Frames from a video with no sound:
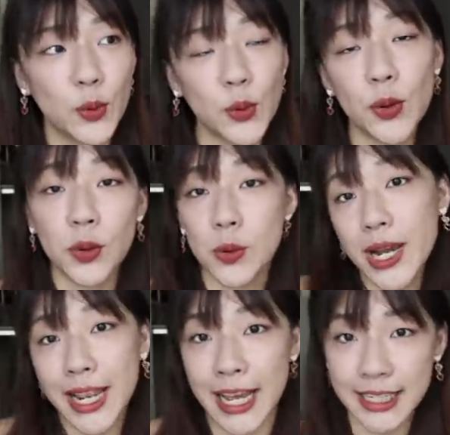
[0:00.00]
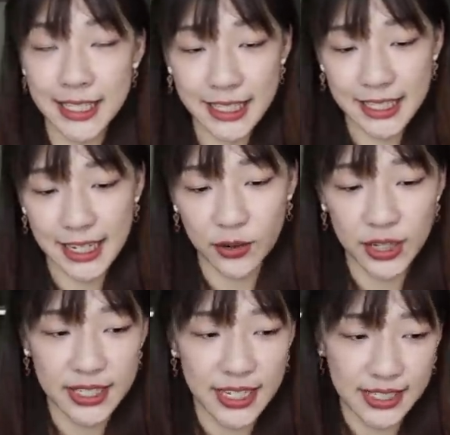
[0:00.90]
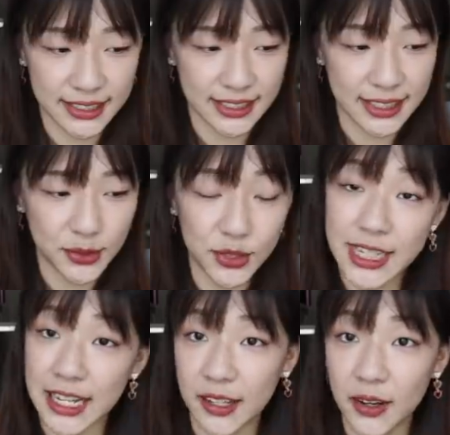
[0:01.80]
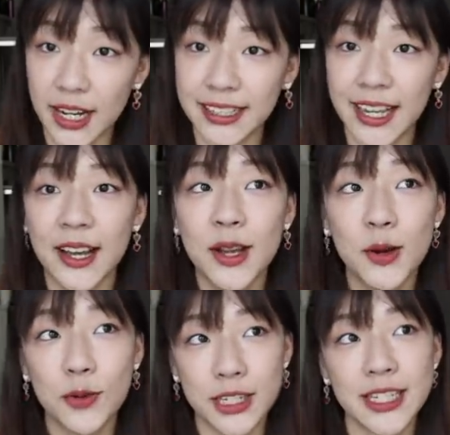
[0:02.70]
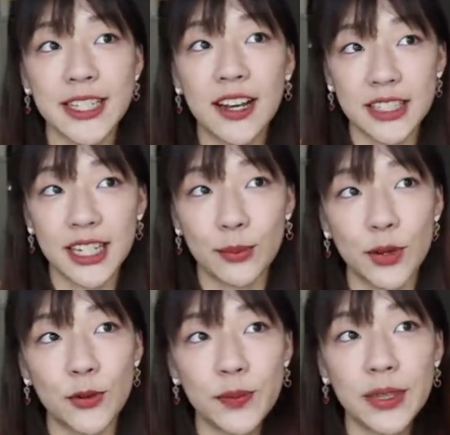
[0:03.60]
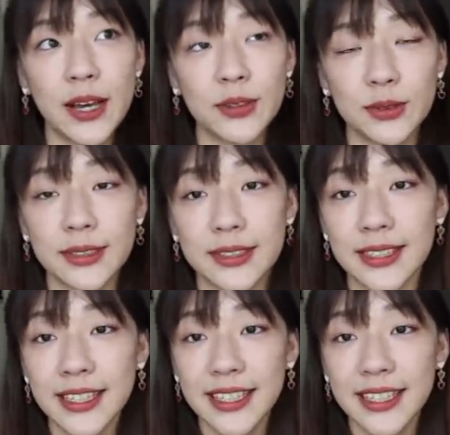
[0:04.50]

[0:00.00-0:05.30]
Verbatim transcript: 如果我未来的自己 也会这样子去想的话，那我现在好像也没有必要，就是